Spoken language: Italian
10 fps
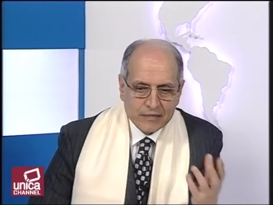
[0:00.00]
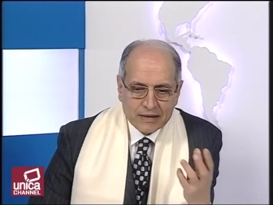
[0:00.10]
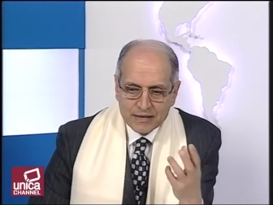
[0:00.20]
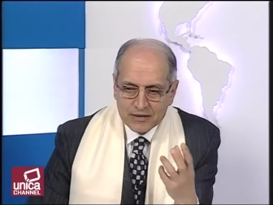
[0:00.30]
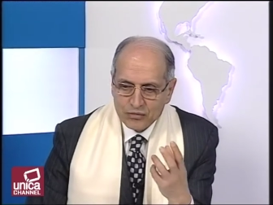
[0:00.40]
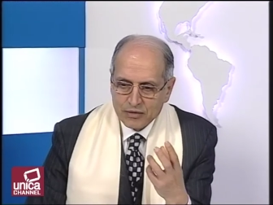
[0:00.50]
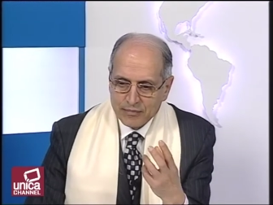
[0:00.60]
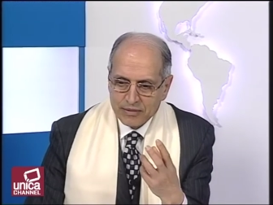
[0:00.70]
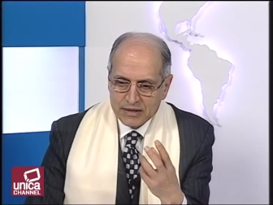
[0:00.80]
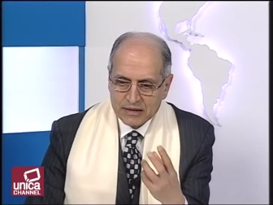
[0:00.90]
che sono
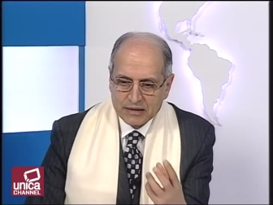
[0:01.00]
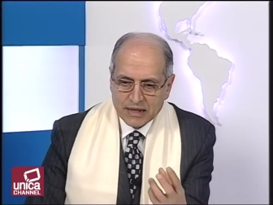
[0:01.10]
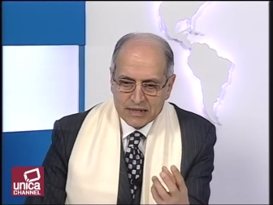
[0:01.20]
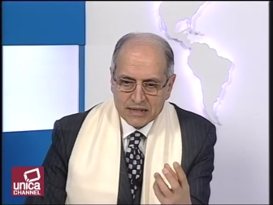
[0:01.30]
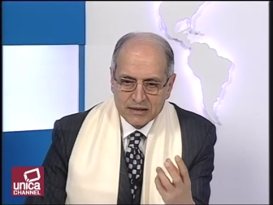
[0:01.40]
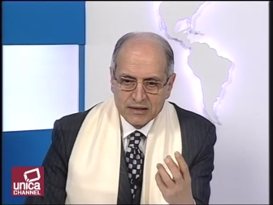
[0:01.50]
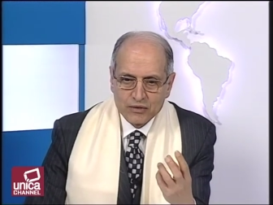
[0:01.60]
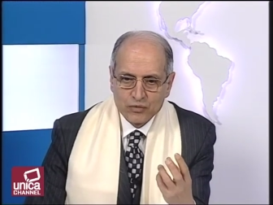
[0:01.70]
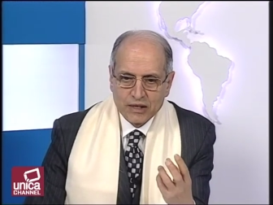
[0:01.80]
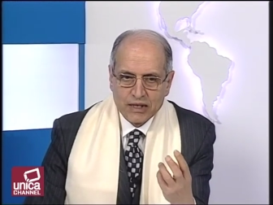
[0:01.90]
rappresentanza di
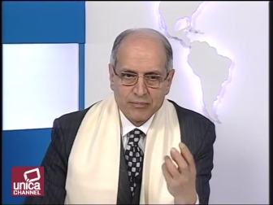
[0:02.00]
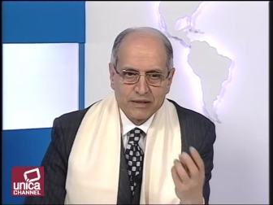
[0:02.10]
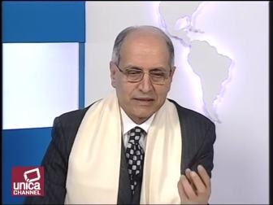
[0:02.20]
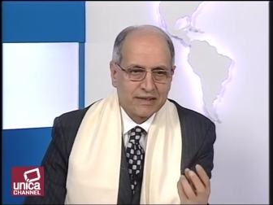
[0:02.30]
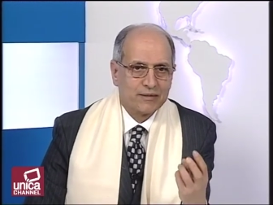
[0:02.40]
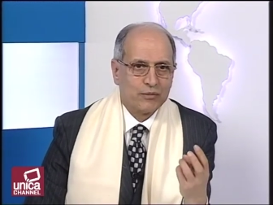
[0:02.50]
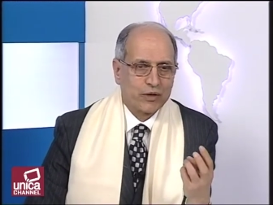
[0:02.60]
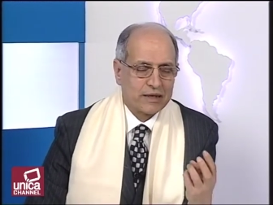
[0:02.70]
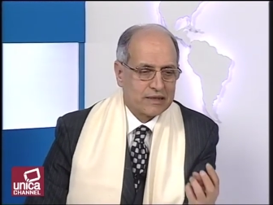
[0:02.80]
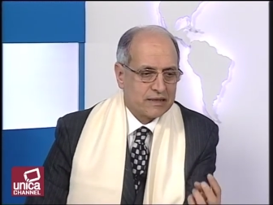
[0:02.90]
una libertà
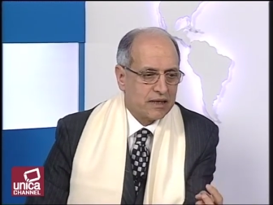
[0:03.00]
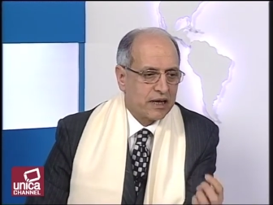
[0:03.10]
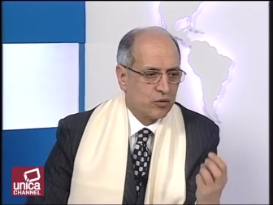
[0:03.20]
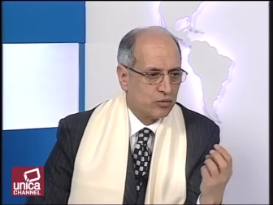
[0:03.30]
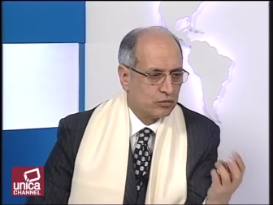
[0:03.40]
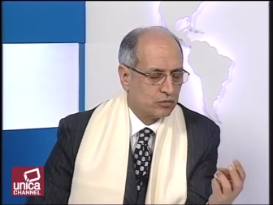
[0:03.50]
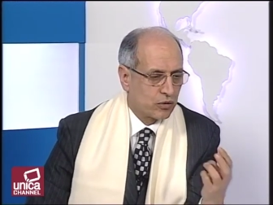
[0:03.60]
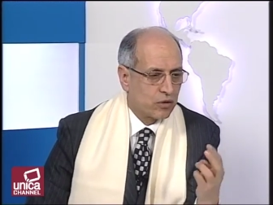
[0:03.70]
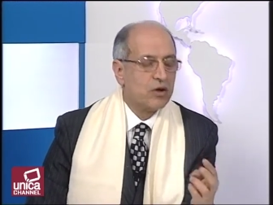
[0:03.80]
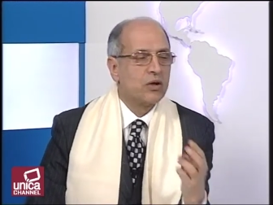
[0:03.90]
democrazia e
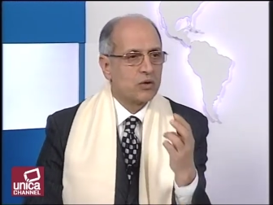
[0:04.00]
contro